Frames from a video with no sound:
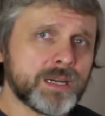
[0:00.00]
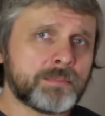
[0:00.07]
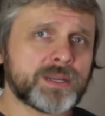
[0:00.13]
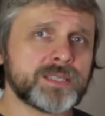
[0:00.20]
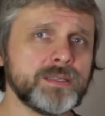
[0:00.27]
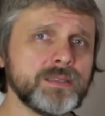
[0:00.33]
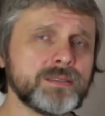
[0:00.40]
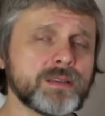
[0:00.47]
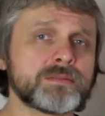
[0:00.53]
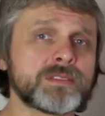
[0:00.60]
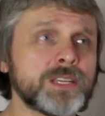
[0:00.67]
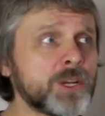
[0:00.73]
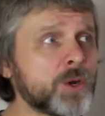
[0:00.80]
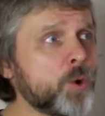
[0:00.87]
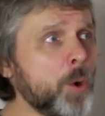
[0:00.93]
оппозиция
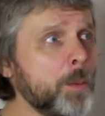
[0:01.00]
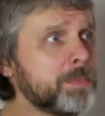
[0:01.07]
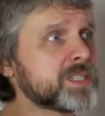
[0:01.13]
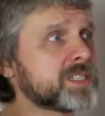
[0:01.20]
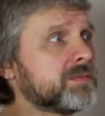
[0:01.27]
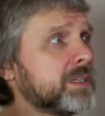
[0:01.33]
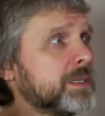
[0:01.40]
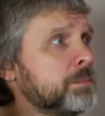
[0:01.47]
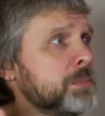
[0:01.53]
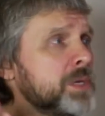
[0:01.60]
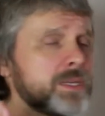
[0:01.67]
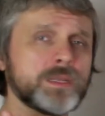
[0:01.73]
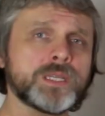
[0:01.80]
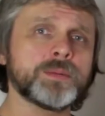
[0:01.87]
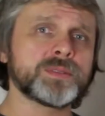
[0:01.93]
целиком бы своим
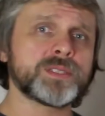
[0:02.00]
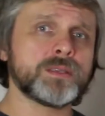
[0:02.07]
митингом